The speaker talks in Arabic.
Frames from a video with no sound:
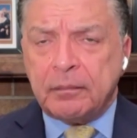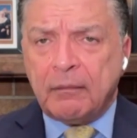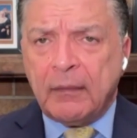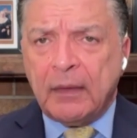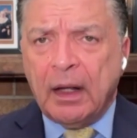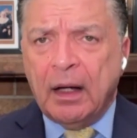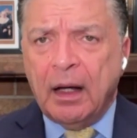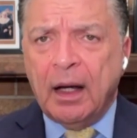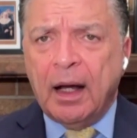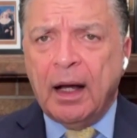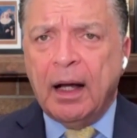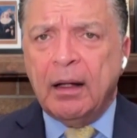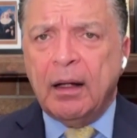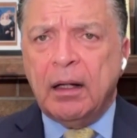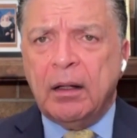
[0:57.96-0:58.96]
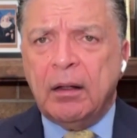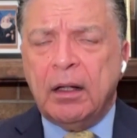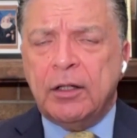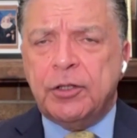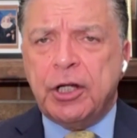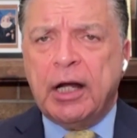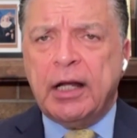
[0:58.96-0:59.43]
آه، آه،
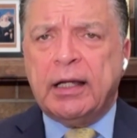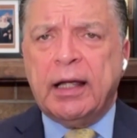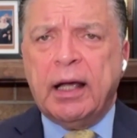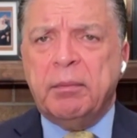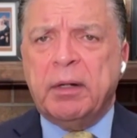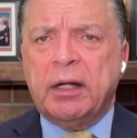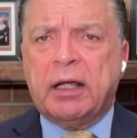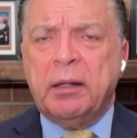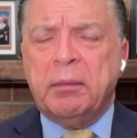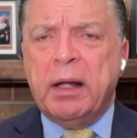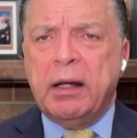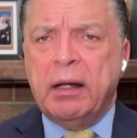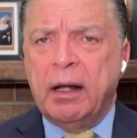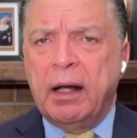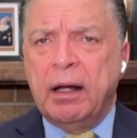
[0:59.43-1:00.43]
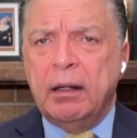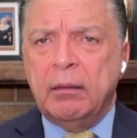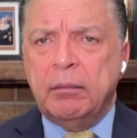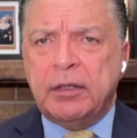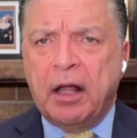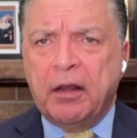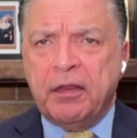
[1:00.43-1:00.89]
الشركه من قبل
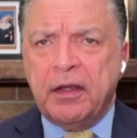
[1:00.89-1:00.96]
تنظيم